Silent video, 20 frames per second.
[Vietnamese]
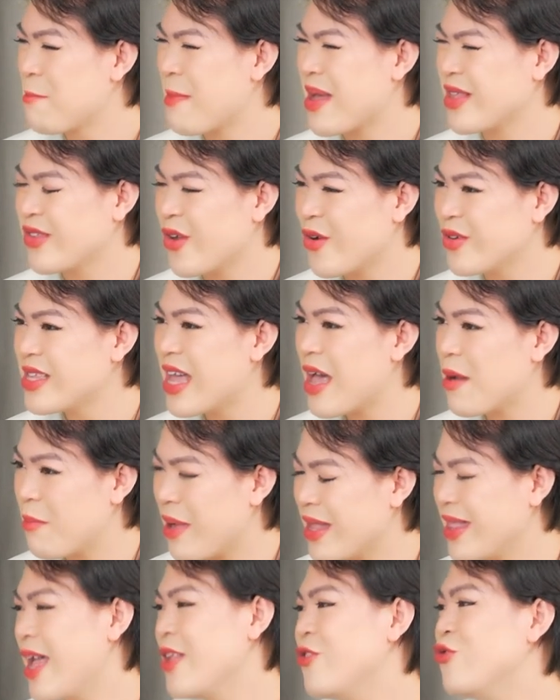mà rõ ràng
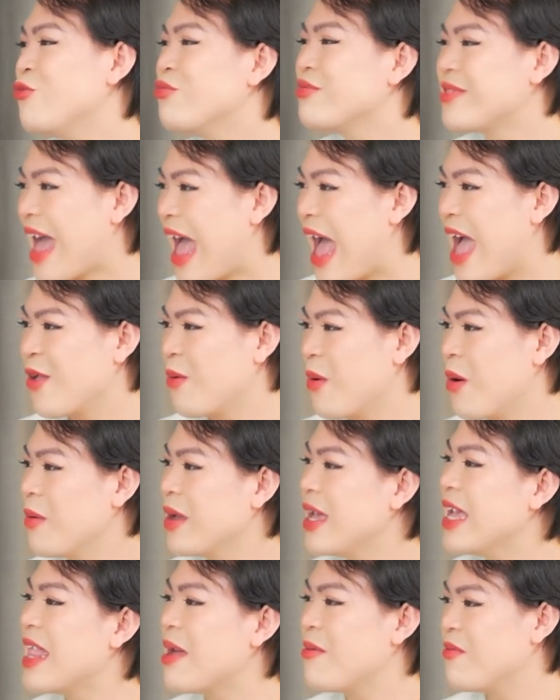bản thân chúng ta đúng không
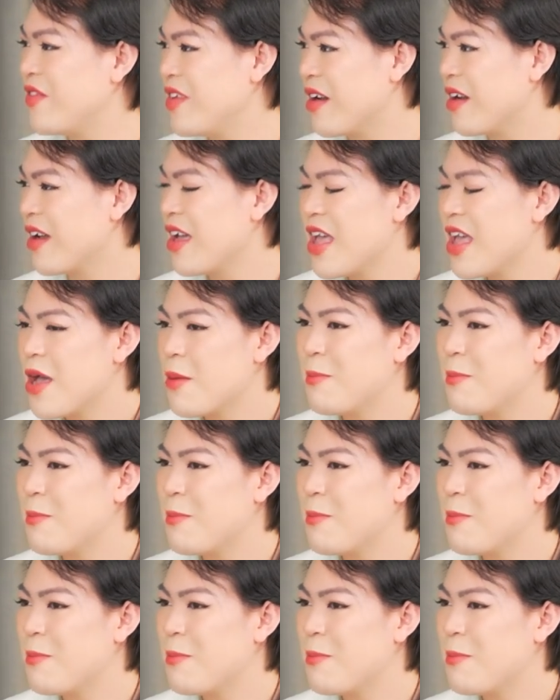khi làm việc